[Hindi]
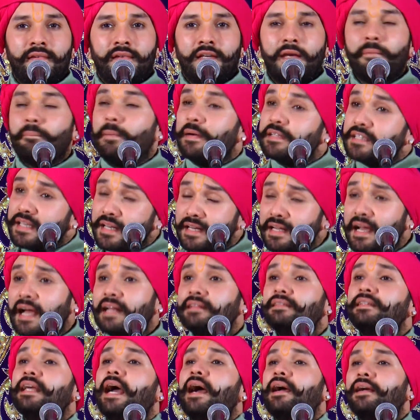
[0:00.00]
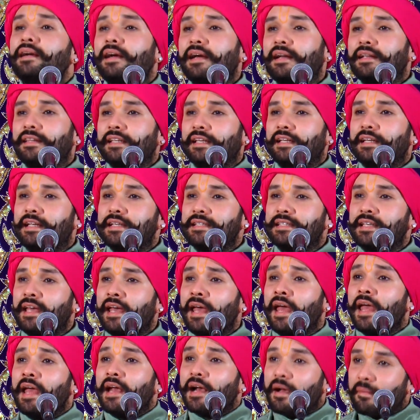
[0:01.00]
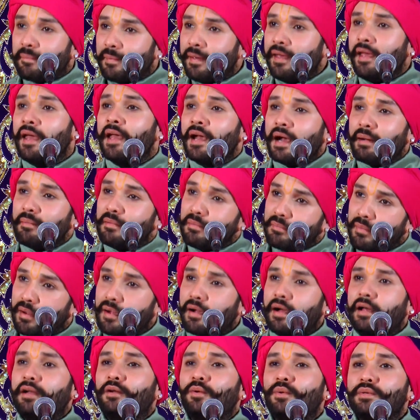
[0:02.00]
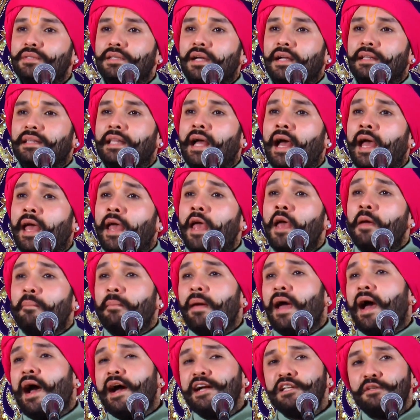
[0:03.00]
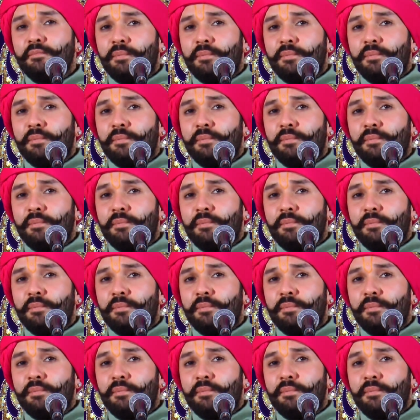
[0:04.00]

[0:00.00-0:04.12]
कि भजन का त्याग कर देने से कभी कभी मंगल हो सकता है मैं आज